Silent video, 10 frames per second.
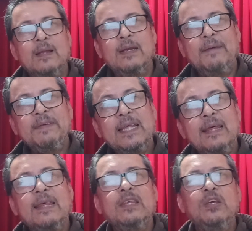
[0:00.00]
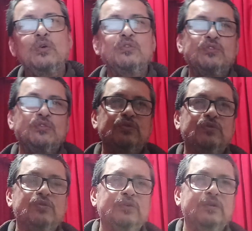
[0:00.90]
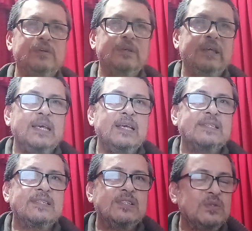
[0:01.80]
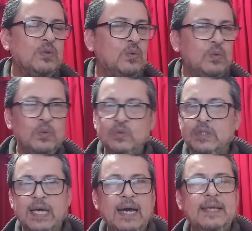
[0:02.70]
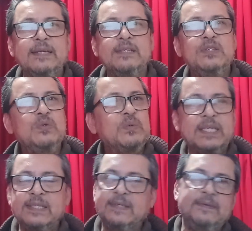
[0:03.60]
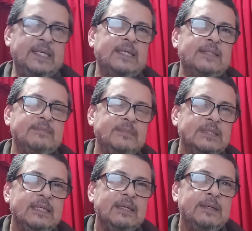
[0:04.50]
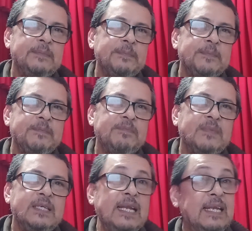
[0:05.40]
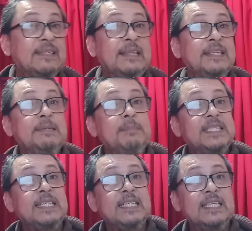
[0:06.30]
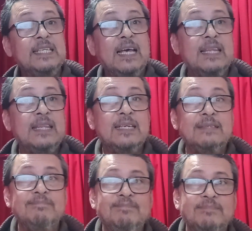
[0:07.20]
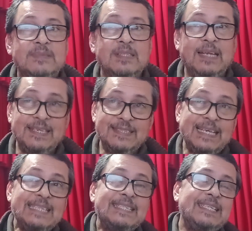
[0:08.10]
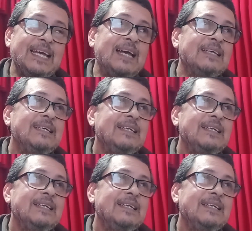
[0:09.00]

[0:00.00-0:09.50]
La vida de Dios es un dar y un recibir. Y en la Santísima Trinidad, la esencia